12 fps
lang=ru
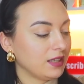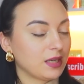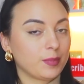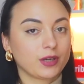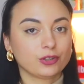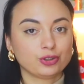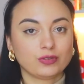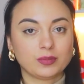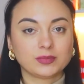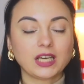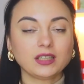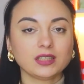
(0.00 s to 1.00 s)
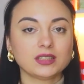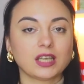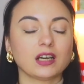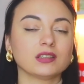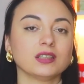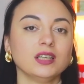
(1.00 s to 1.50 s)
Я покажу вам так и
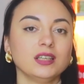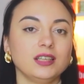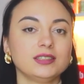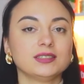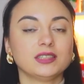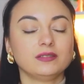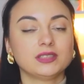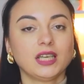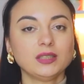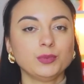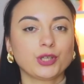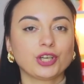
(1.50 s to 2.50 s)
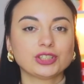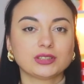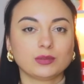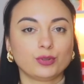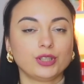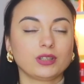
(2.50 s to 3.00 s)
так. Если завязать, мне
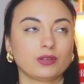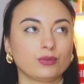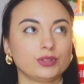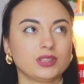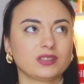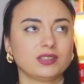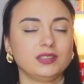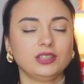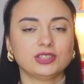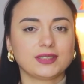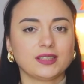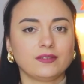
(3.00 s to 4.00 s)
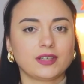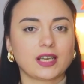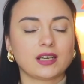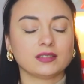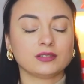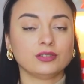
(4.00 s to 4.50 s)
кажется, более какой-то классический
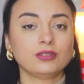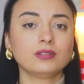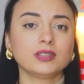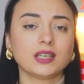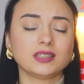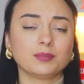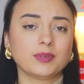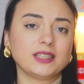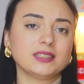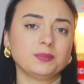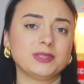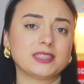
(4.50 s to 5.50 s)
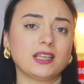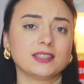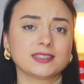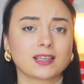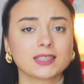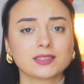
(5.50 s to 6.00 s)
вариант. Но я это платье
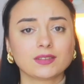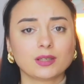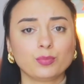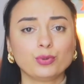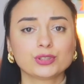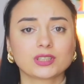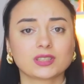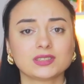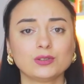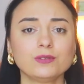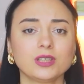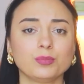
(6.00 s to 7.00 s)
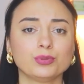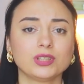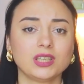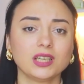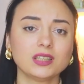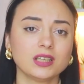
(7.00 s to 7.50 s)
специально заказывала под кроссовки, под
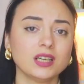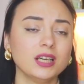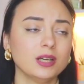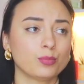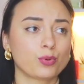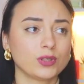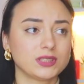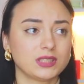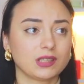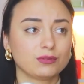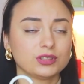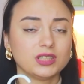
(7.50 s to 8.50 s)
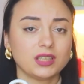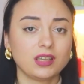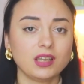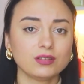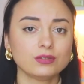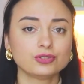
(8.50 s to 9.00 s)
кеды. Просто так вот
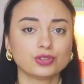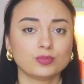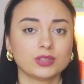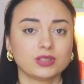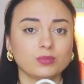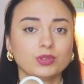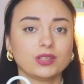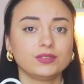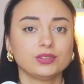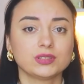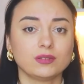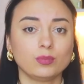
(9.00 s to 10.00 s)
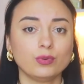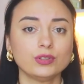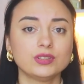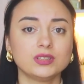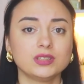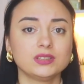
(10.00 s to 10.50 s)
накинул, чтобы это было все
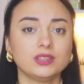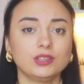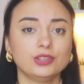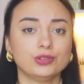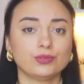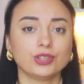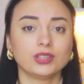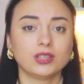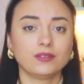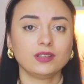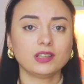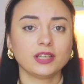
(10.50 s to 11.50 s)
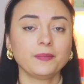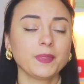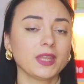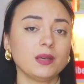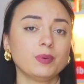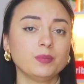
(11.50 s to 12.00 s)
свободно, нигде ничего не давило
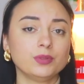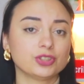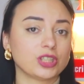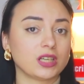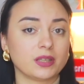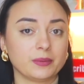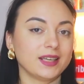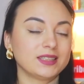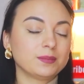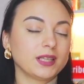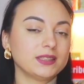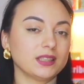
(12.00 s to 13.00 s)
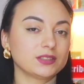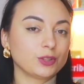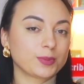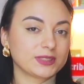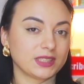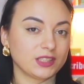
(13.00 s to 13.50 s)
и побежала. Это платье
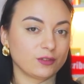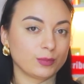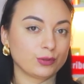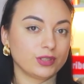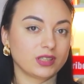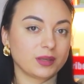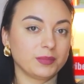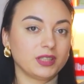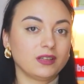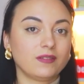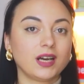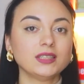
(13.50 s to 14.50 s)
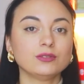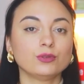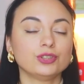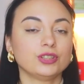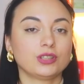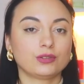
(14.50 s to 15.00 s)
я 100% могу рекомендовать.
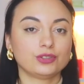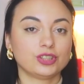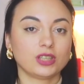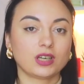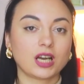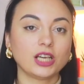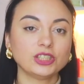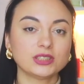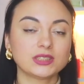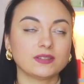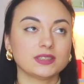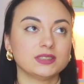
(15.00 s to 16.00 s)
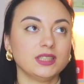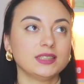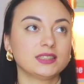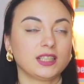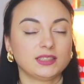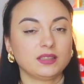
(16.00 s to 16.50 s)
Очень хорошее качество.
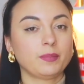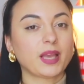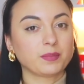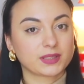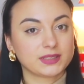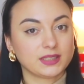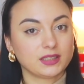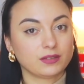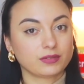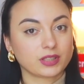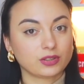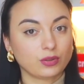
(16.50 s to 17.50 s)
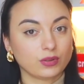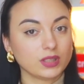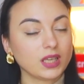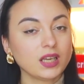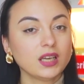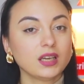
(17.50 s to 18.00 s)
Здесь 35%
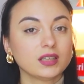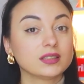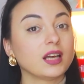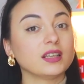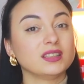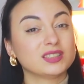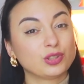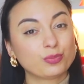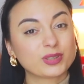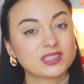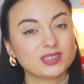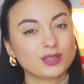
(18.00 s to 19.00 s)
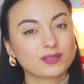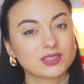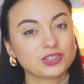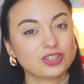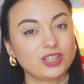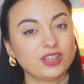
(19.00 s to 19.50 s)
катона. Да, не 100%, к
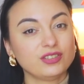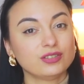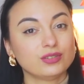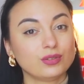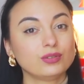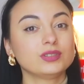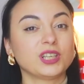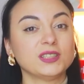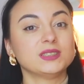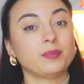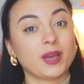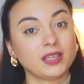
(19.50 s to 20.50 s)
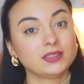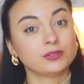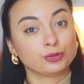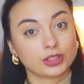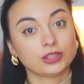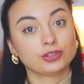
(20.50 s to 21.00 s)
сожалению, но
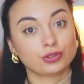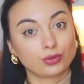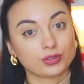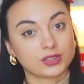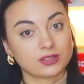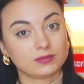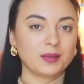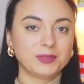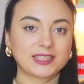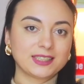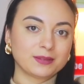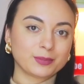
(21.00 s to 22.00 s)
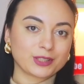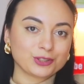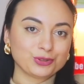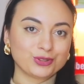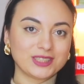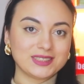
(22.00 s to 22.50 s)
35% уже что-то. Обязательно
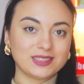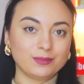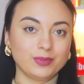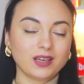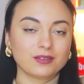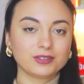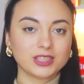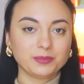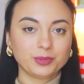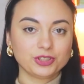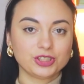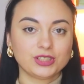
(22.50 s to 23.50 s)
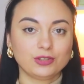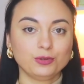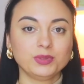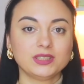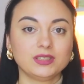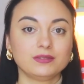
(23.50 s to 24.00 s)
покажу на себе, а вы напишите,
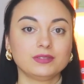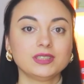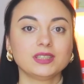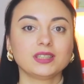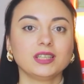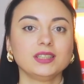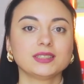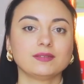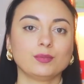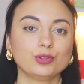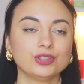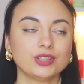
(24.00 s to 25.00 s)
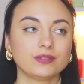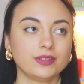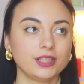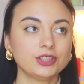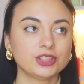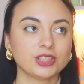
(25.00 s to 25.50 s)
любите ли вы такие свободные
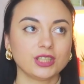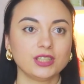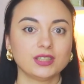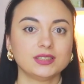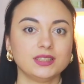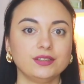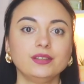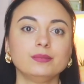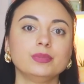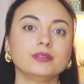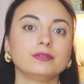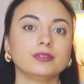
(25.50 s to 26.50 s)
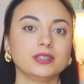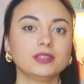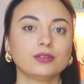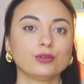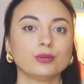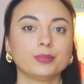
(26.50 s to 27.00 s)
вещи и носили бы вы вы
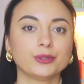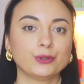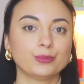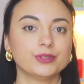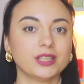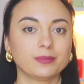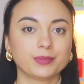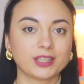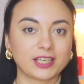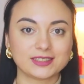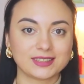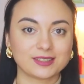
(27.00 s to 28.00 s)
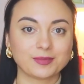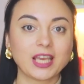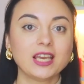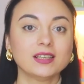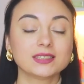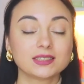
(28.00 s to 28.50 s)
такое подобное платье.
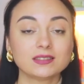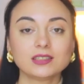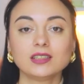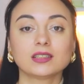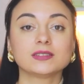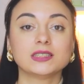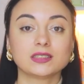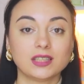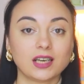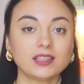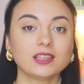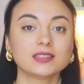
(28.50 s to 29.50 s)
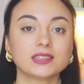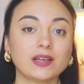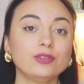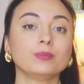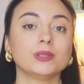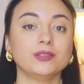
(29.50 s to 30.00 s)
Ссылки, как всегда, я
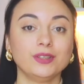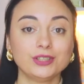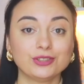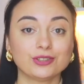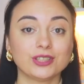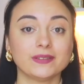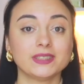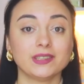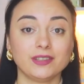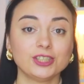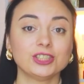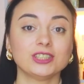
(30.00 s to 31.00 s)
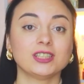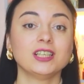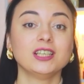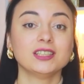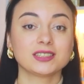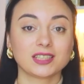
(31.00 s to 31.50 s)
оставлю под видео на все вещи
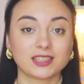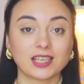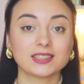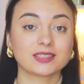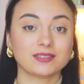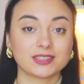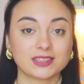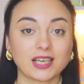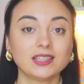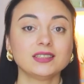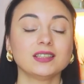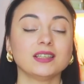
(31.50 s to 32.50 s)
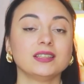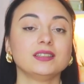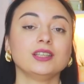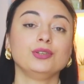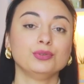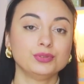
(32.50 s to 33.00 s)
с китайского сайта.
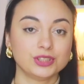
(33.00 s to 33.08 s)
Это New